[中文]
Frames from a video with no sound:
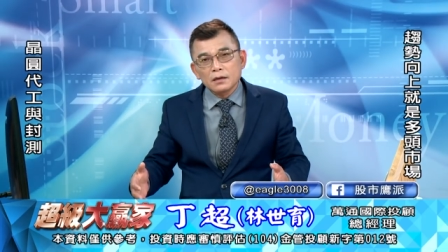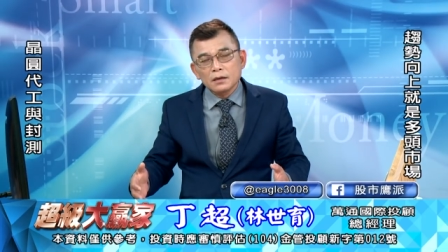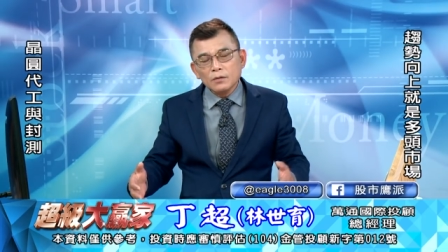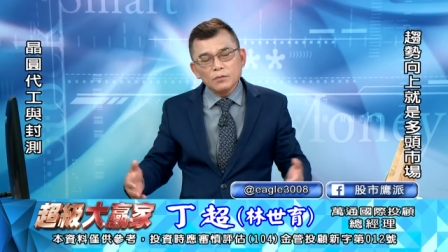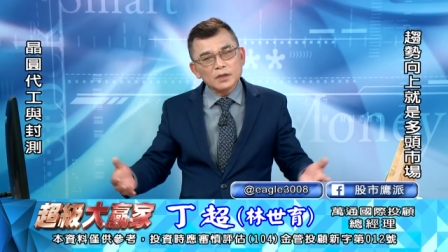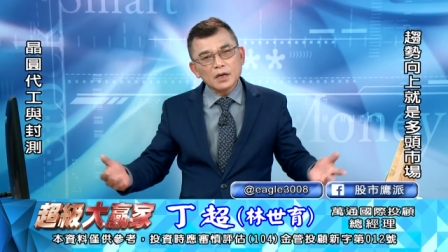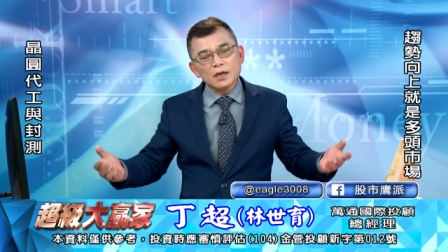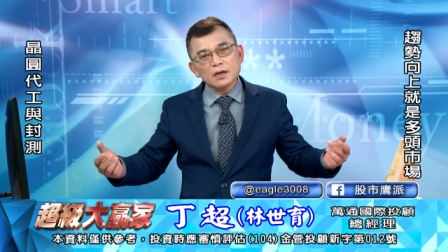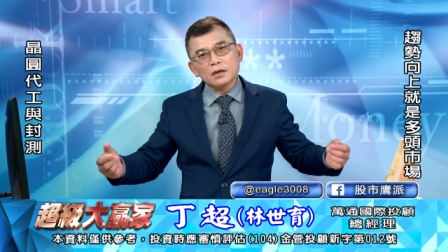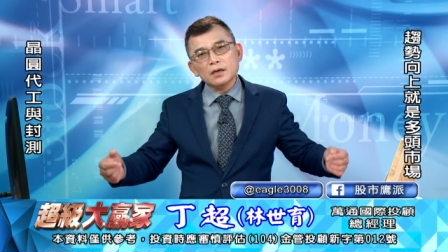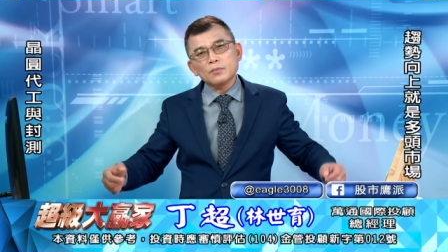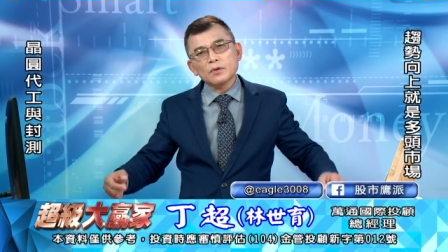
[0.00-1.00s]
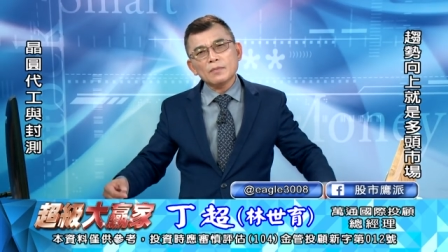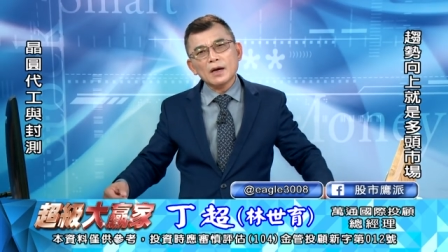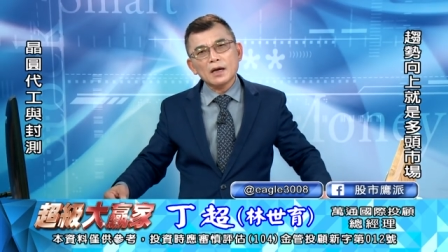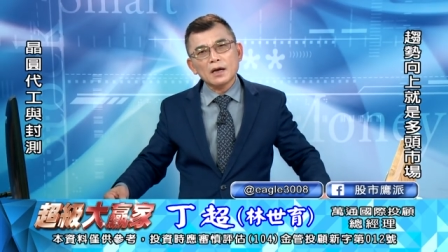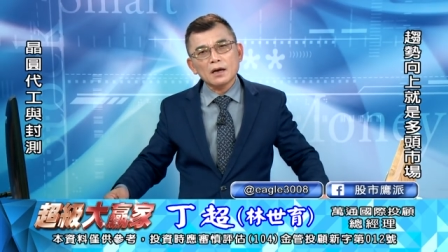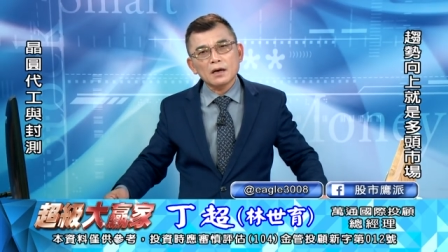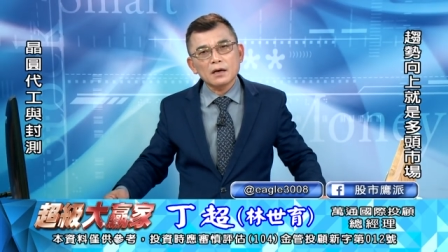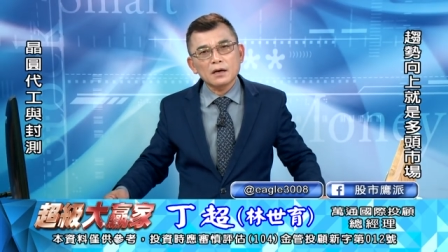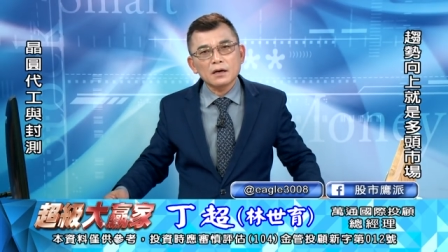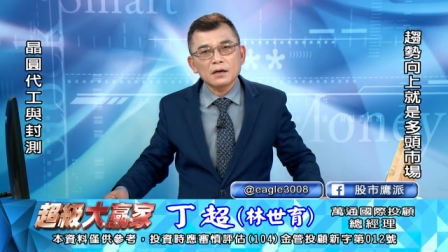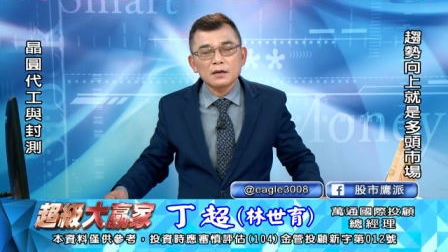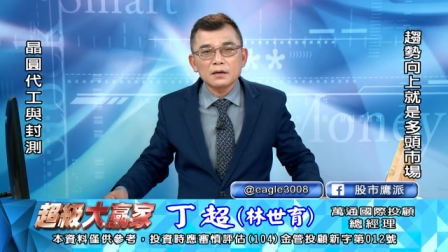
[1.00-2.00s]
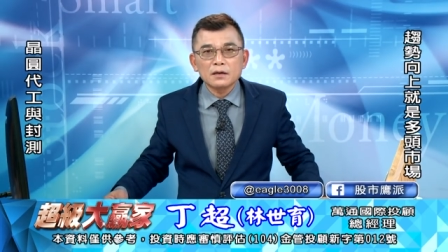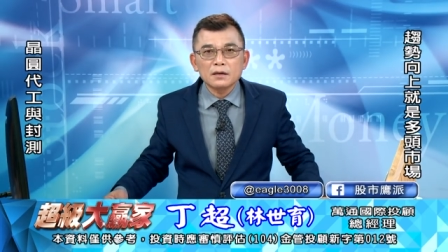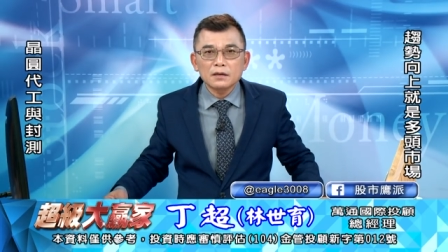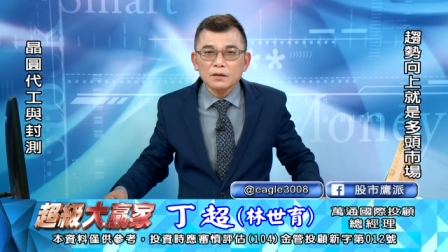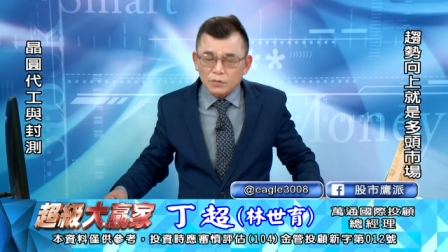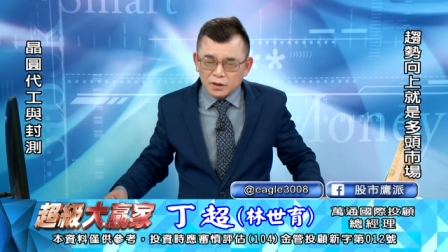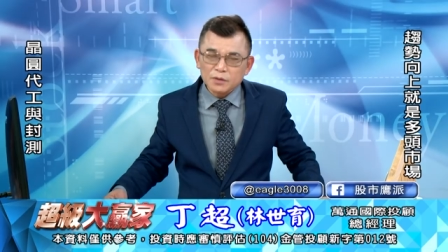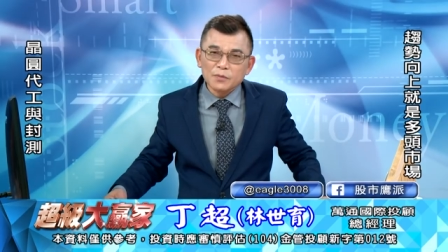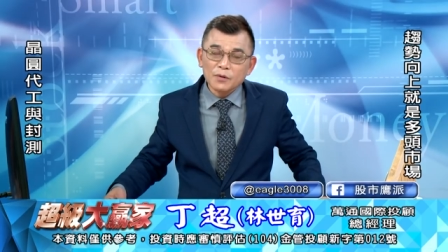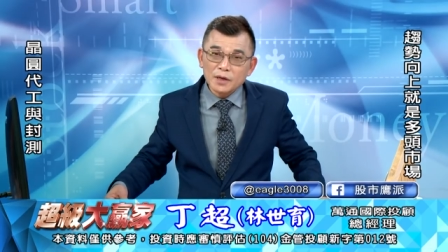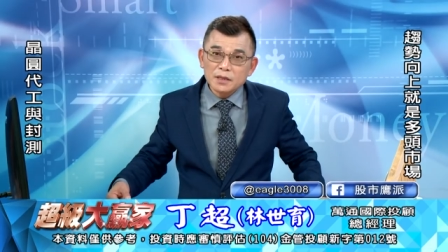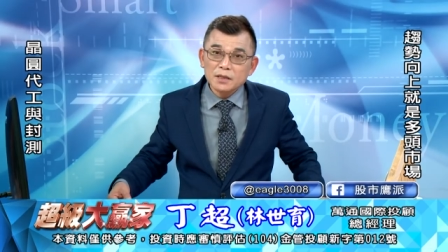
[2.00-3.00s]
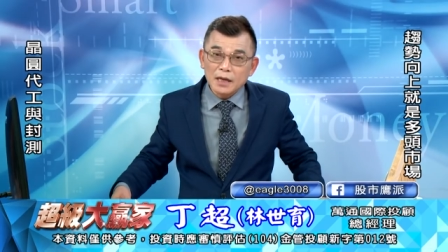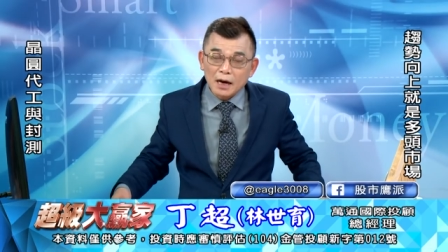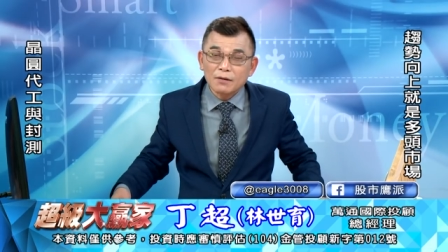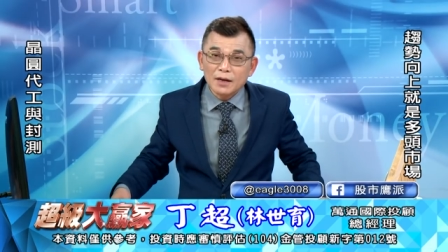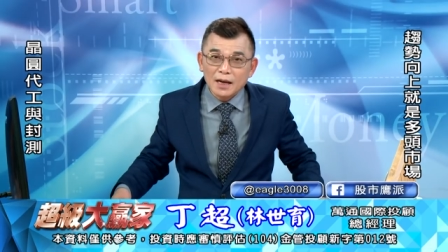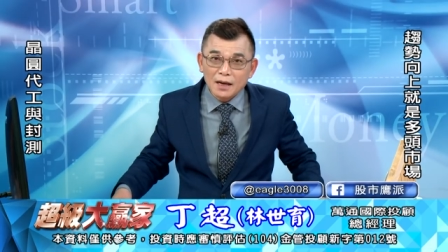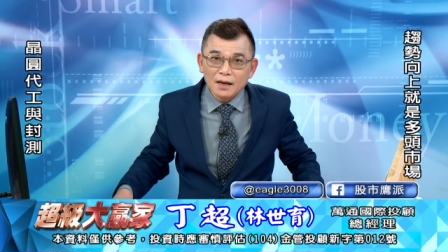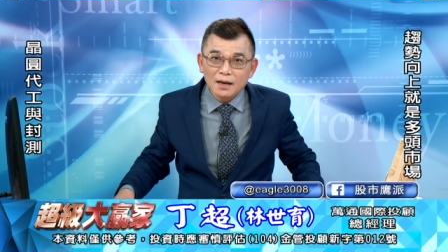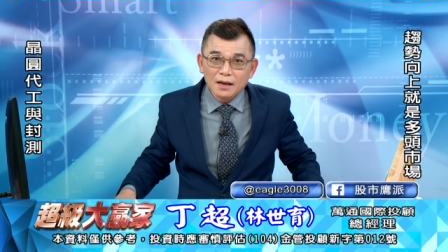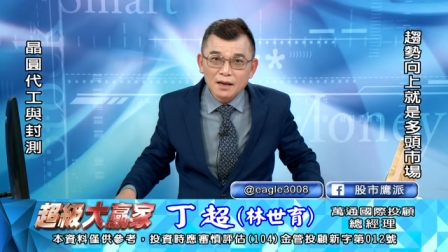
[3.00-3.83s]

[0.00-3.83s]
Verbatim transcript: 那我当然可以不卖啊。那我怎么会知道呢？